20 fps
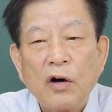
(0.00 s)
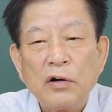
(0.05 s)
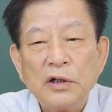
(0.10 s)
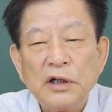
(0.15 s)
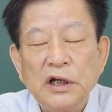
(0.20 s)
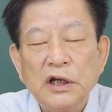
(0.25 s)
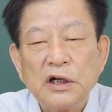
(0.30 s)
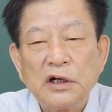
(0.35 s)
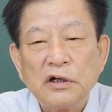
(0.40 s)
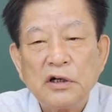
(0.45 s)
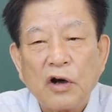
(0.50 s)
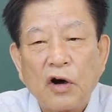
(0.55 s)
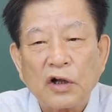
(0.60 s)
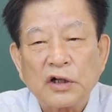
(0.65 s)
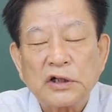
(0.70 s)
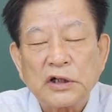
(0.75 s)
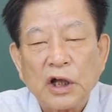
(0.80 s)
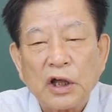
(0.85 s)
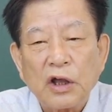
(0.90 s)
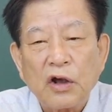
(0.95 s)
일을
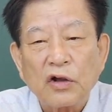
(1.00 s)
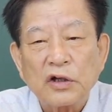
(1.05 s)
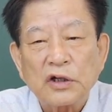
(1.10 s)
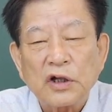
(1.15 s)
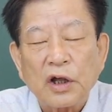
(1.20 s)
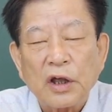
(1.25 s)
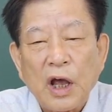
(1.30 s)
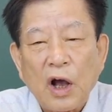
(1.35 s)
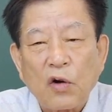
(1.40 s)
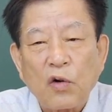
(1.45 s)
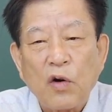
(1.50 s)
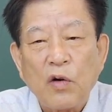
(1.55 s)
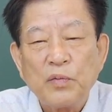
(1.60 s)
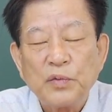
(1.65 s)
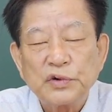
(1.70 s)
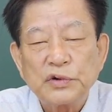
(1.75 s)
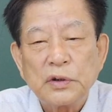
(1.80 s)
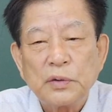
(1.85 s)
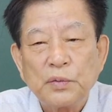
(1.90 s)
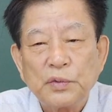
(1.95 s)
어떻게 하고
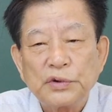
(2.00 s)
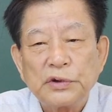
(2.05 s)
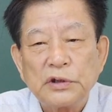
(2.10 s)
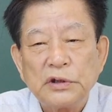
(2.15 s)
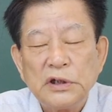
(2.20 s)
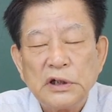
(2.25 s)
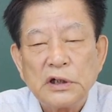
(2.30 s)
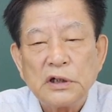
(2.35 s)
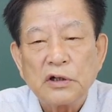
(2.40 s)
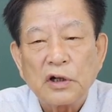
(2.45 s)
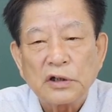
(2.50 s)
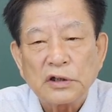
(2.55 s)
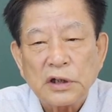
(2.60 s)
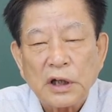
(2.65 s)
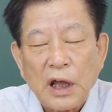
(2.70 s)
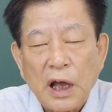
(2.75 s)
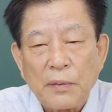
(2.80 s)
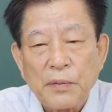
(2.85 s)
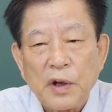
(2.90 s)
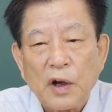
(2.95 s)
무슨 일을
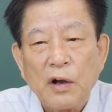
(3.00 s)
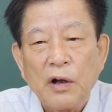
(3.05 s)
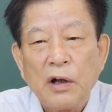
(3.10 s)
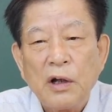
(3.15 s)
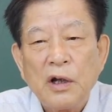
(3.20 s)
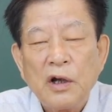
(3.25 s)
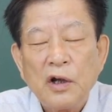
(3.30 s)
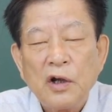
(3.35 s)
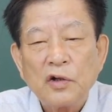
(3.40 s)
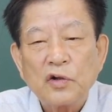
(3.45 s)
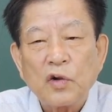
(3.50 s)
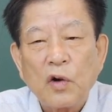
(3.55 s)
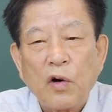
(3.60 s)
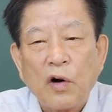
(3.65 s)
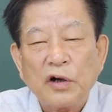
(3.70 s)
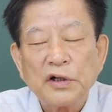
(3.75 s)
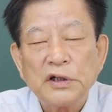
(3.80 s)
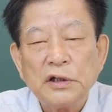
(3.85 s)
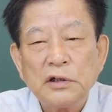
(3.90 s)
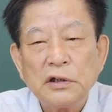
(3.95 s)
어떻게 하며
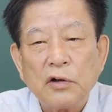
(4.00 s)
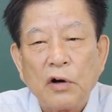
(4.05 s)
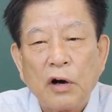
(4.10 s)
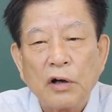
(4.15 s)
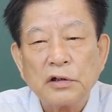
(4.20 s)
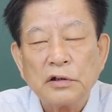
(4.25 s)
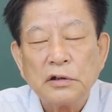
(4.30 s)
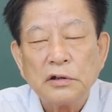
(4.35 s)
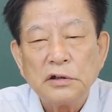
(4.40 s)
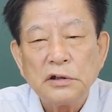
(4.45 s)
또 어느